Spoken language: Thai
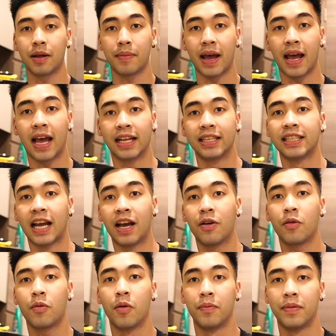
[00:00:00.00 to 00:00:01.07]
สำหรับอาหารเช้า
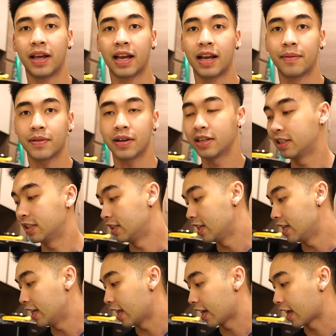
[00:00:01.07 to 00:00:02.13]
ผมนะครับก็คือ
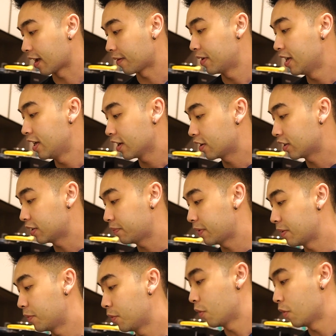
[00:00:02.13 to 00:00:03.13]
นี่เลยครับ ก็จะเป็น